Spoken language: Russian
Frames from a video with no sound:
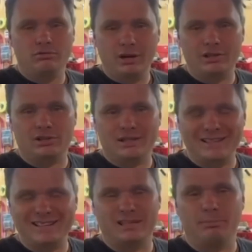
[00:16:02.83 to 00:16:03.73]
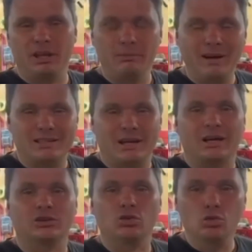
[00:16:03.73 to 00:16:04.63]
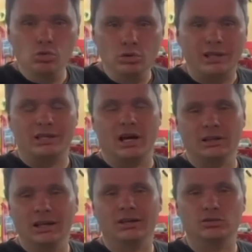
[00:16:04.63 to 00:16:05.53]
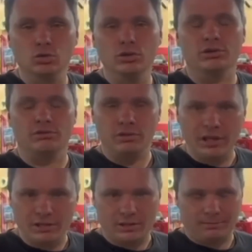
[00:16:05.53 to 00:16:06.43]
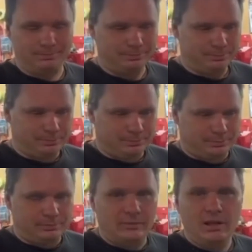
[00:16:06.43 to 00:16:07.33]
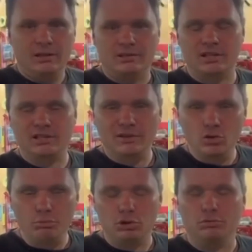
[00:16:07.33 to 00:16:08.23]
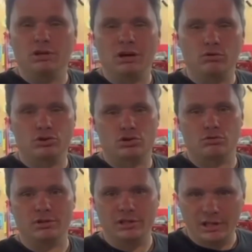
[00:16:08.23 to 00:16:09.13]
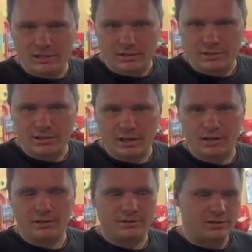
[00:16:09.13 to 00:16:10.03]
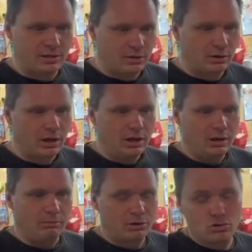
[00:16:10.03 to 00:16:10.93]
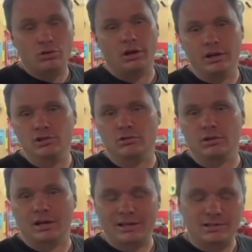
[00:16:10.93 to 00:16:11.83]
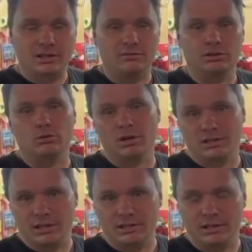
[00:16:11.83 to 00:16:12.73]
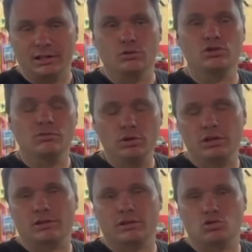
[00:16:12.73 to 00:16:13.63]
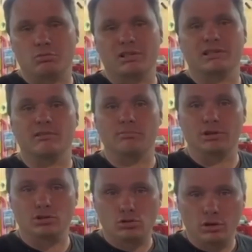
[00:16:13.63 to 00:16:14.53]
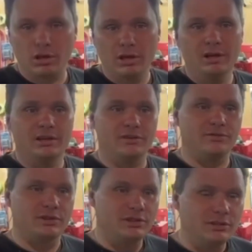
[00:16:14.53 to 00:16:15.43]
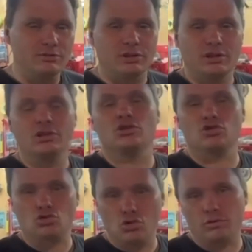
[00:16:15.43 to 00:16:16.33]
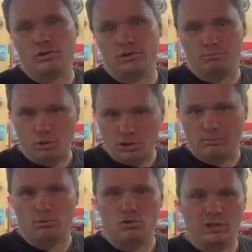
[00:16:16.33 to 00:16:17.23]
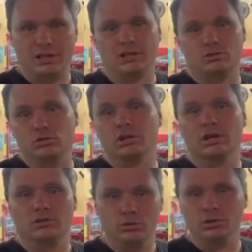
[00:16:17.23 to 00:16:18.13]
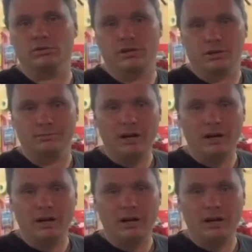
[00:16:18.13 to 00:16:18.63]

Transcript: важно знать и понимать, откуда и когда дует ветер. За свою питомниководческую деятельность я сделал большое количество разных метроуказателей. Но сегодня расскажу про самый простой, эффективный и дешевый способ узнать, откуда дует ветер.